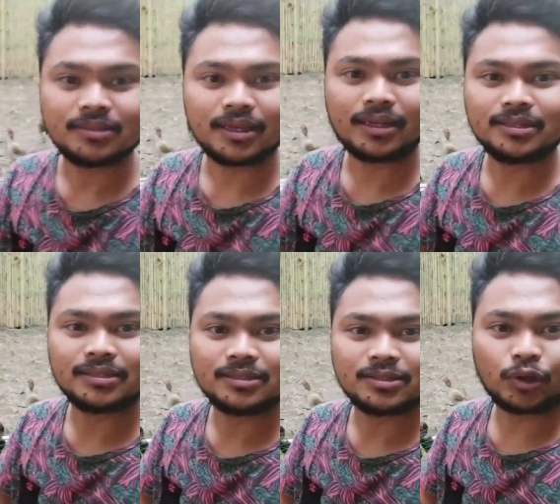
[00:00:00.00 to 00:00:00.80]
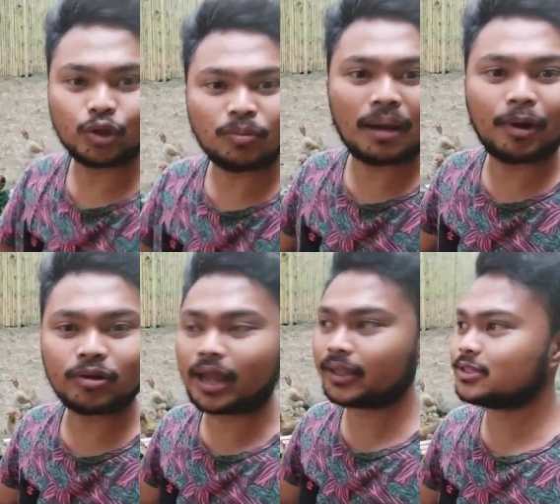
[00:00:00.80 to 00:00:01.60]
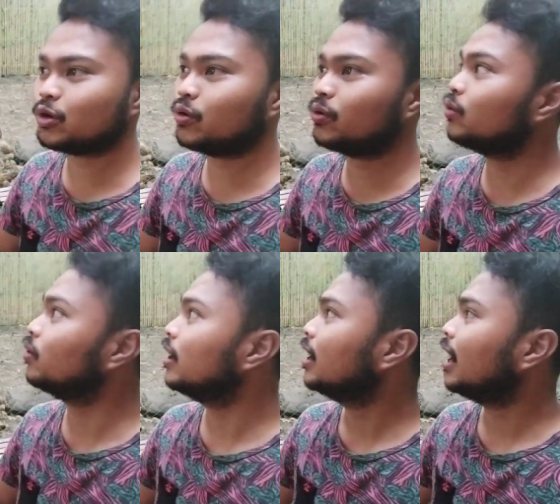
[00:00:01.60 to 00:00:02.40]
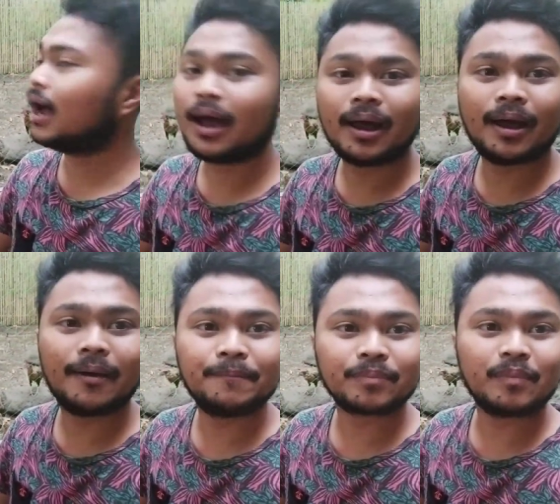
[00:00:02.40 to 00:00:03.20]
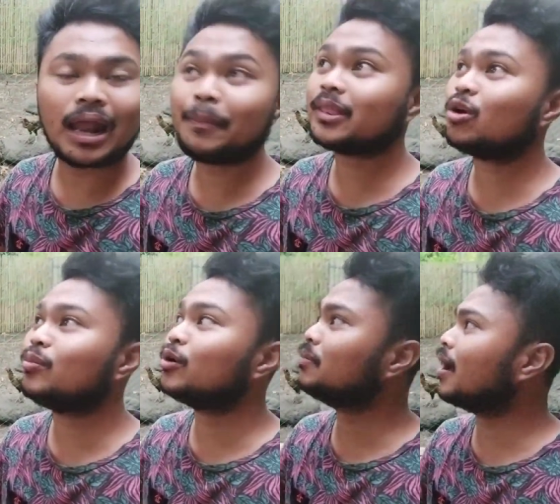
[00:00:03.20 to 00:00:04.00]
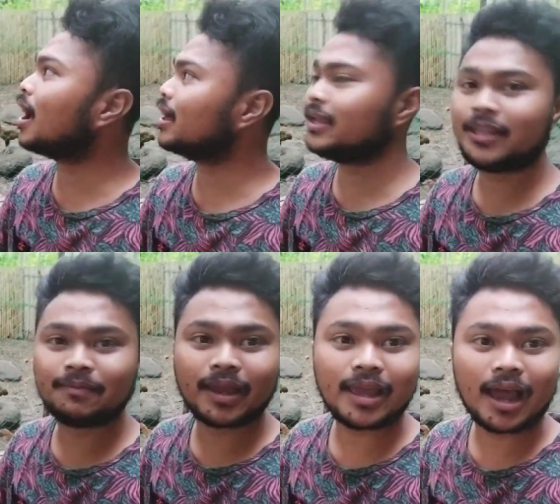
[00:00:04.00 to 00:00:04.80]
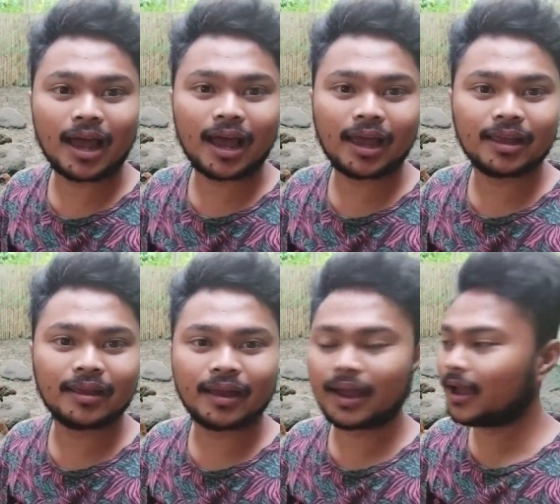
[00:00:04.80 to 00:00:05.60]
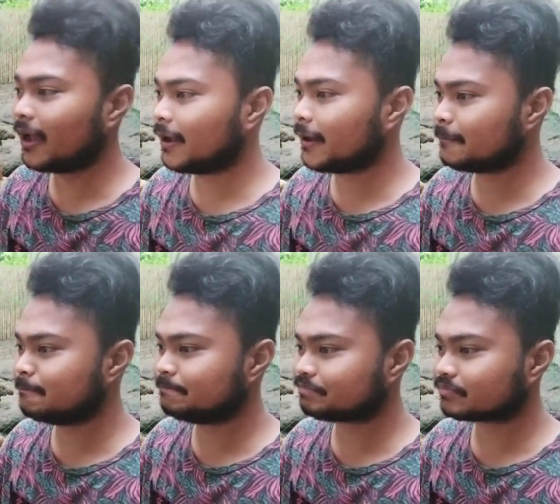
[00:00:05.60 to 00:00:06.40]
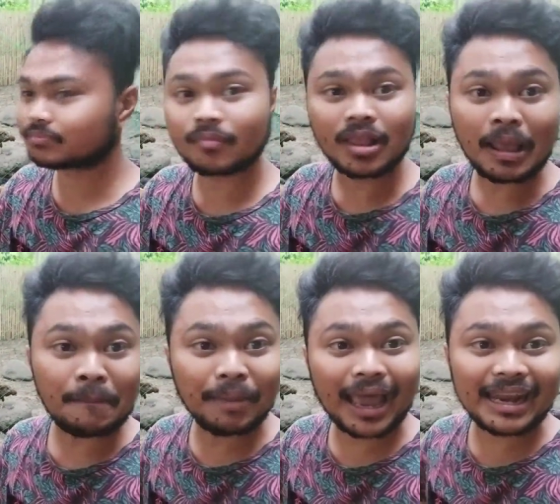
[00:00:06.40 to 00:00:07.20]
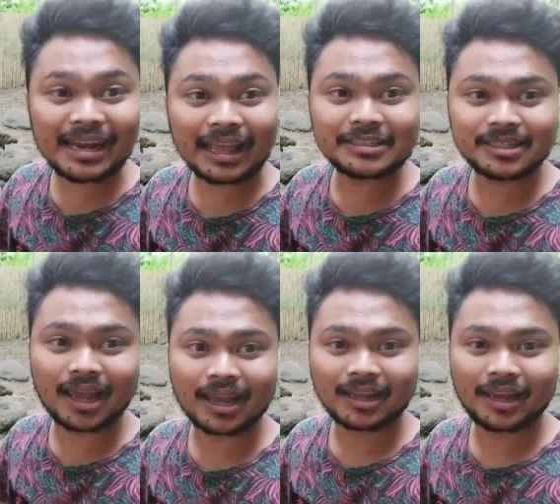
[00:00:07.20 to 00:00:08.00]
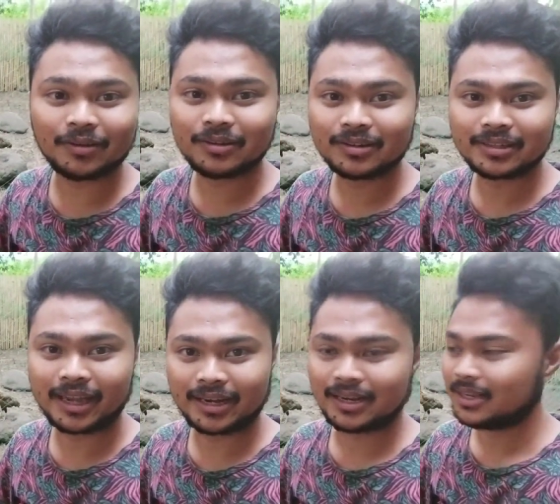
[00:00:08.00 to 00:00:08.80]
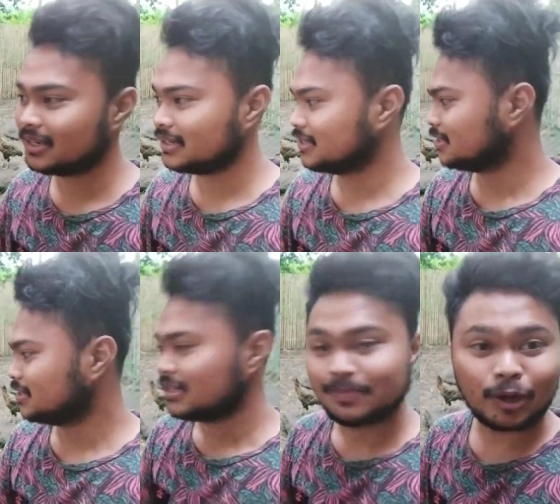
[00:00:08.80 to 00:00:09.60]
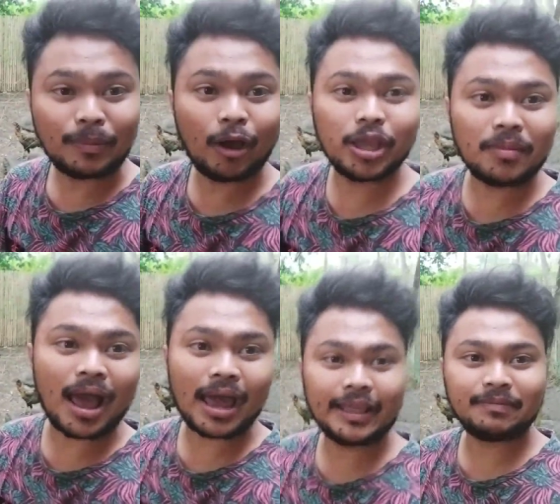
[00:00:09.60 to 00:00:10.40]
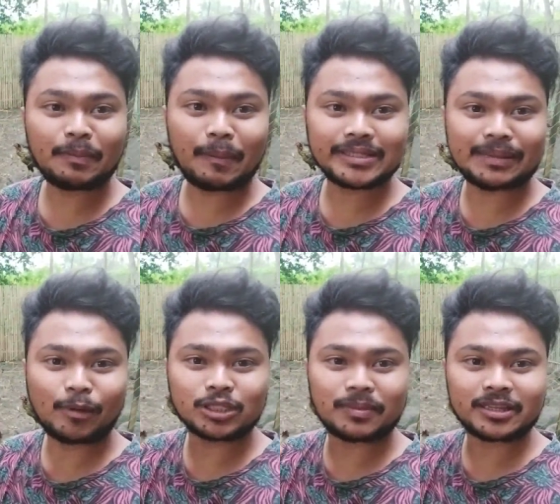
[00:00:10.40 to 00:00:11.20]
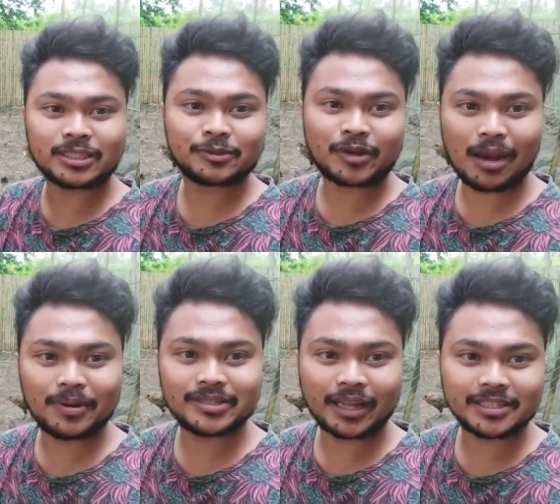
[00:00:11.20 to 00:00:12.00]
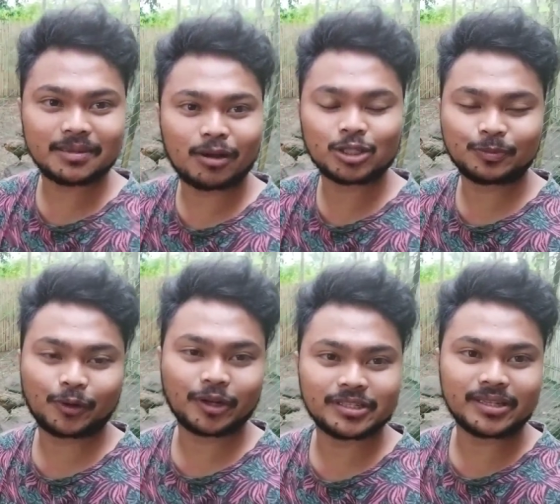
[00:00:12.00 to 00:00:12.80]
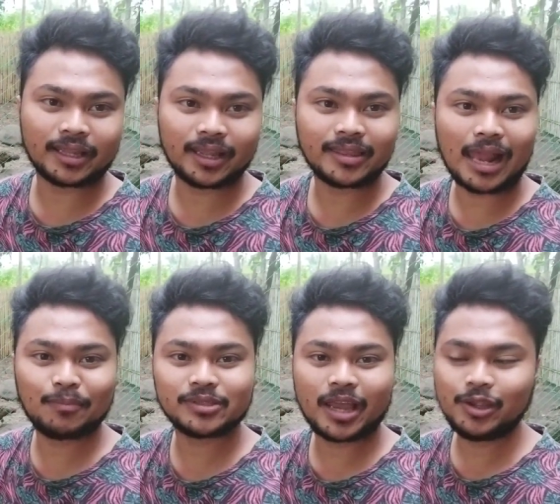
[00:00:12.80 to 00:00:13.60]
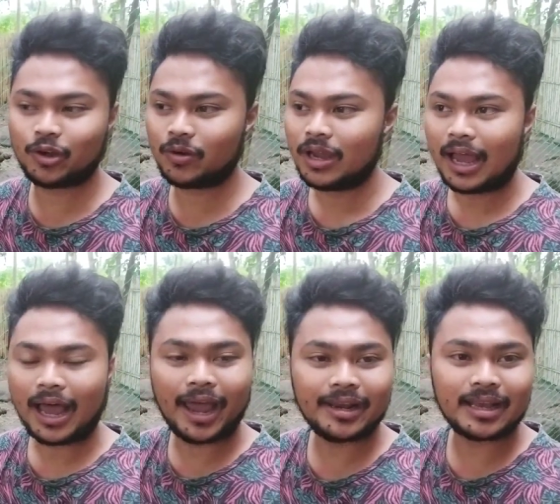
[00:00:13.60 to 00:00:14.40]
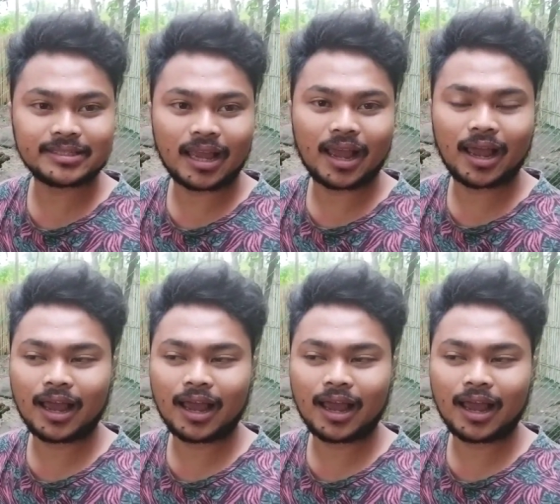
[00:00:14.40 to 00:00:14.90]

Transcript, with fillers: Yan. So ito yung mga manok natin. So um, malapit nang umulan mga kanitib kaya um, pakainin natin sila. Ano? Yan. Pero bago yan mga kanitib, napapasal po ako sa mga subscribers natin, sa mga supporters natin. Dahil po sa inyo ay nasa